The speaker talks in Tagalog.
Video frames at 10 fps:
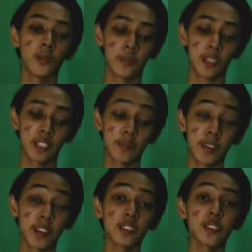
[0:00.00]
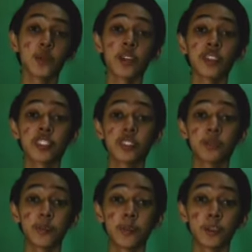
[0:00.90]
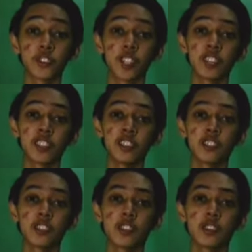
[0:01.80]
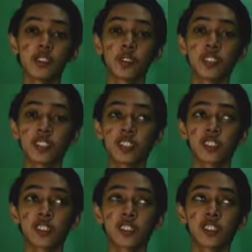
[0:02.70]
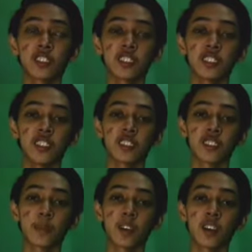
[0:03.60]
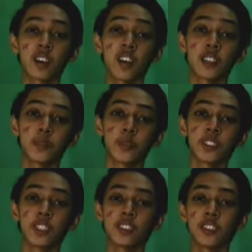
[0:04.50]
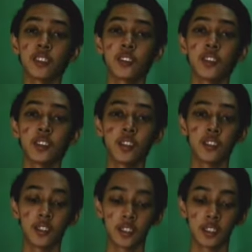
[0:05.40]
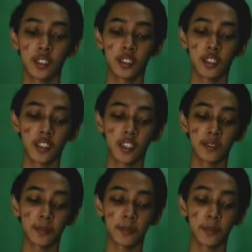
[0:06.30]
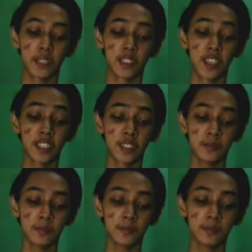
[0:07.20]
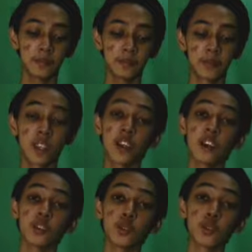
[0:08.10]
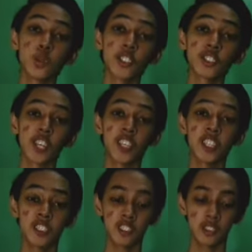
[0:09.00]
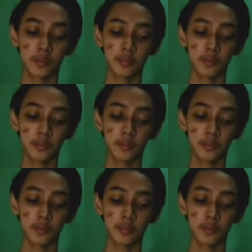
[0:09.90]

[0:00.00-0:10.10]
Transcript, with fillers: Pang-lima, what's in my phone challenge. So, kadalasan kasi nakikita sa mga iPhone, ganyan. And then, pang-anim, dugtungan challenge.